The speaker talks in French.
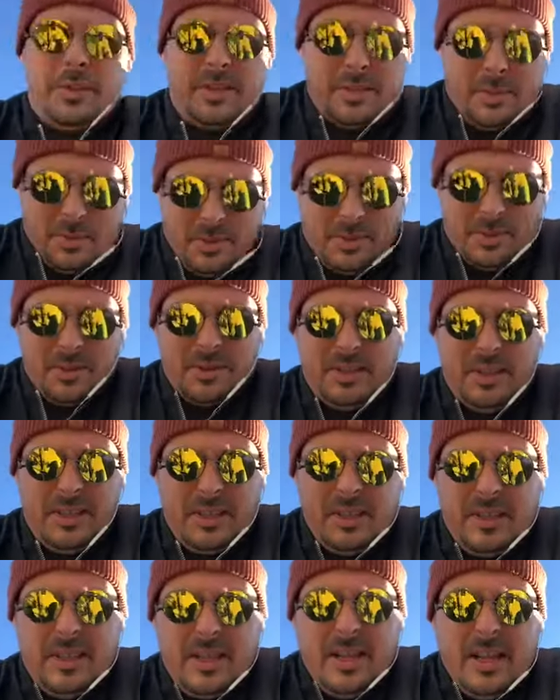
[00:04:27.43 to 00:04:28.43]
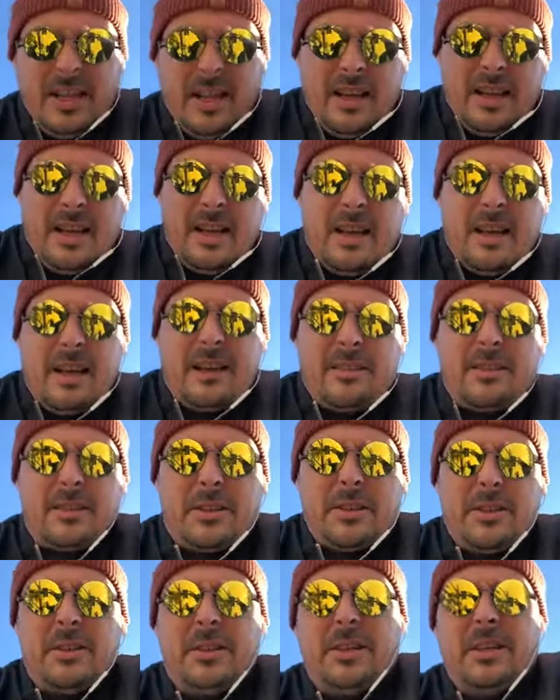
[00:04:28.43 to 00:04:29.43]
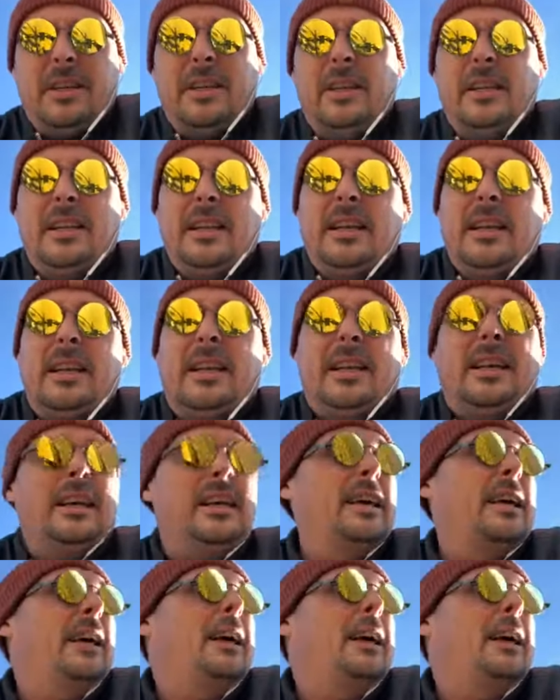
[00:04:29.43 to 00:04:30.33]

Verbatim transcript: mais c'est presque ça euh, avec eux. Et